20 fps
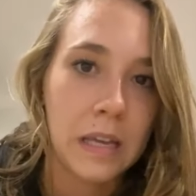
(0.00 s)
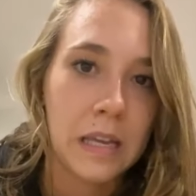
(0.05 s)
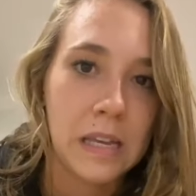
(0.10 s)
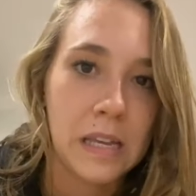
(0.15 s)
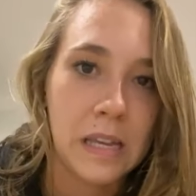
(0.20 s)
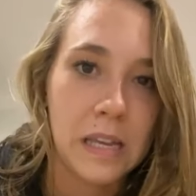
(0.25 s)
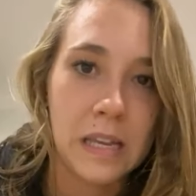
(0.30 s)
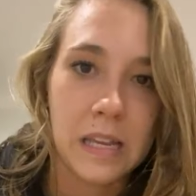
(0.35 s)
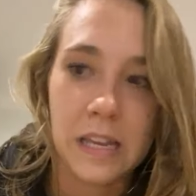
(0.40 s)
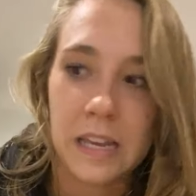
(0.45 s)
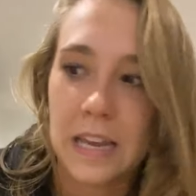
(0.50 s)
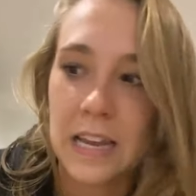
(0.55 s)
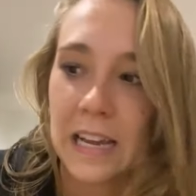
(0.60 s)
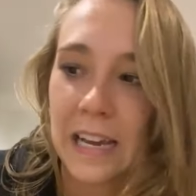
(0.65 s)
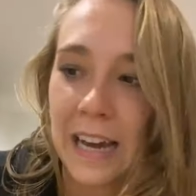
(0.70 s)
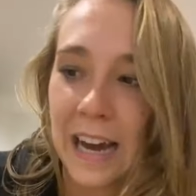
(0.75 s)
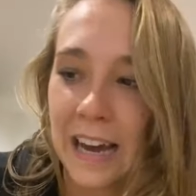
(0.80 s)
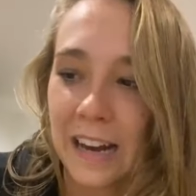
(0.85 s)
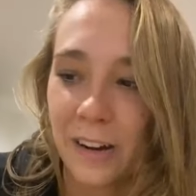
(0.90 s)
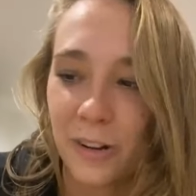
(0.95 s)
Y,
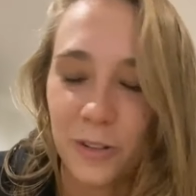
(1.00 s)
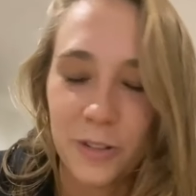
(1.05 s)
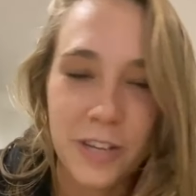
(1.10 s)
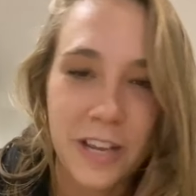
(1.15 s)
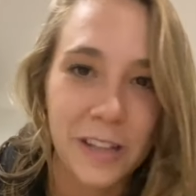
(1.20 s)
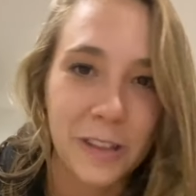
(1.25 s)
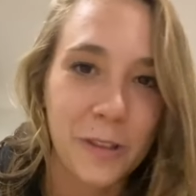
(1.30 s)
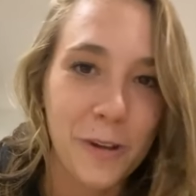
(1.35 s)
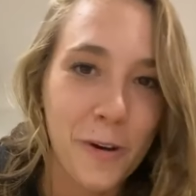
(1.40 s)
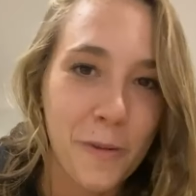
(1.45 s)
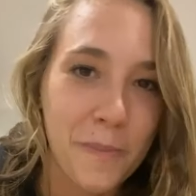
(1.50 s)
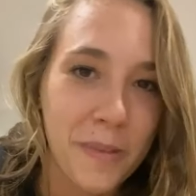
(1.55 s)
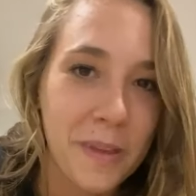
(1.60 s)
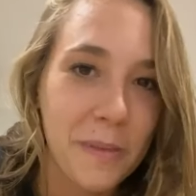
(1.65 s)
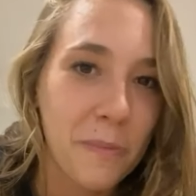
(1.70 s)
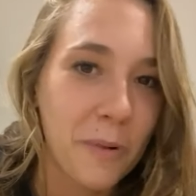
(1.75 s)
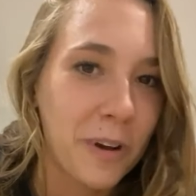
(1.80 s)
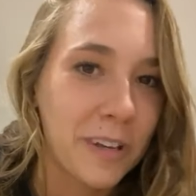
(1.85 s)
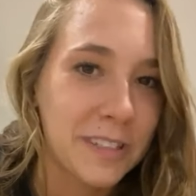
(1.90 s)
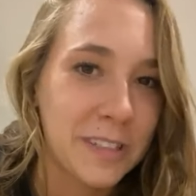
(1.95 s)
Carlos siento lo mismo,